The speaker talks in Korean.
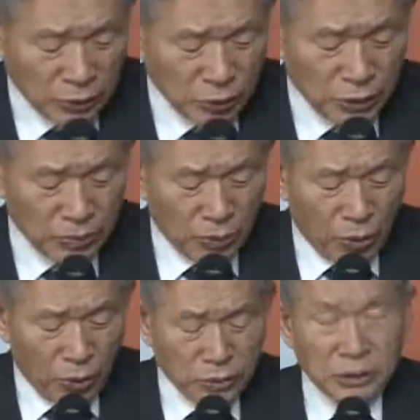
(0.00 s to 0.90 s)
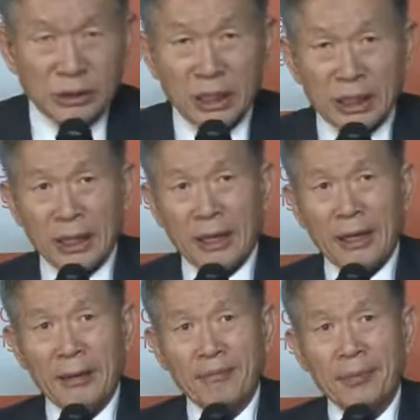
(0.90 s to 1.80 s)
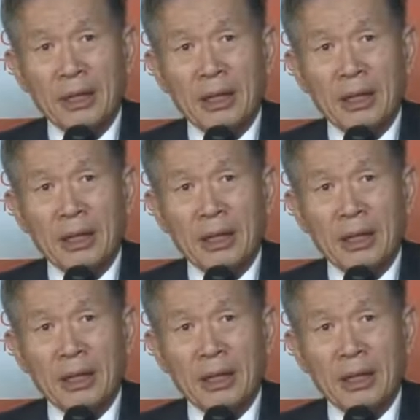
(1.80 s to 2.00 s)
있는 우리 모두들에게